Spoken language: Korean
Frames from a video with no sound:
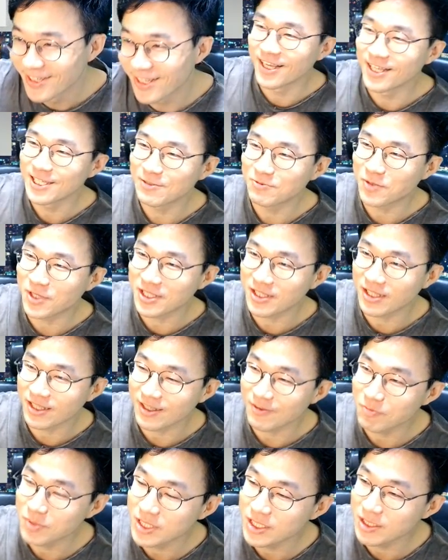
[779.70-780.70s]
나 20대 때
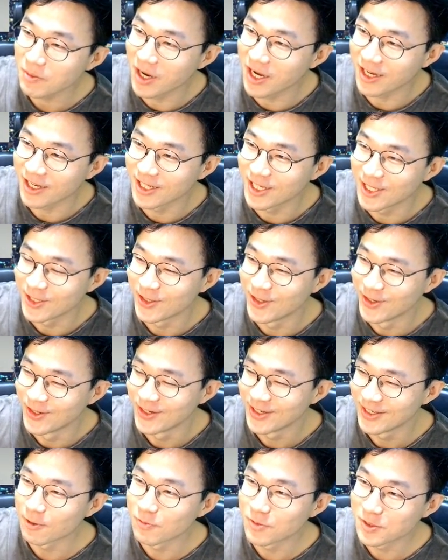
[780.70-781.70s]
PC방에서
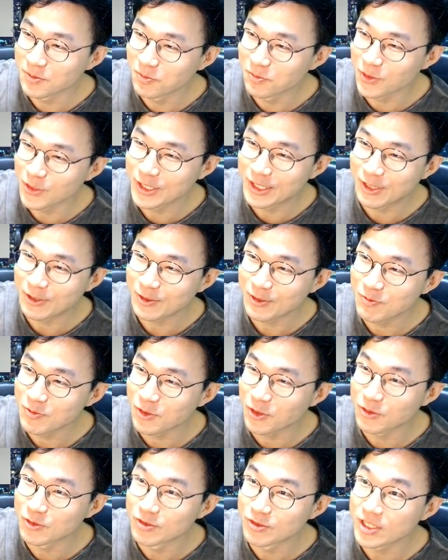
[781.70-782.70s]
점심 먹느라고
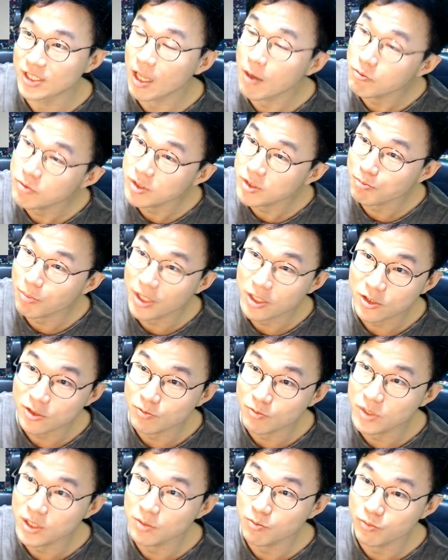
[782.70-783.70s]
힘들었는데
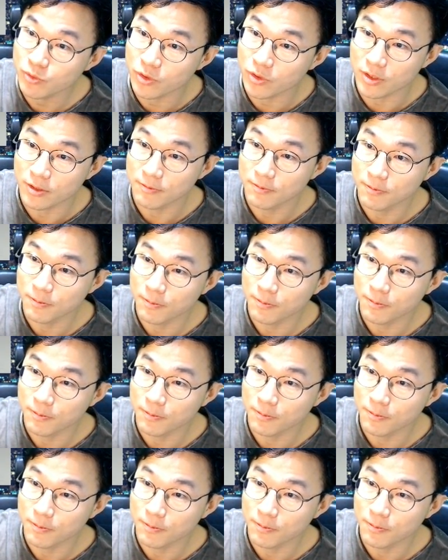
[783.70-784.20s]
38.7%.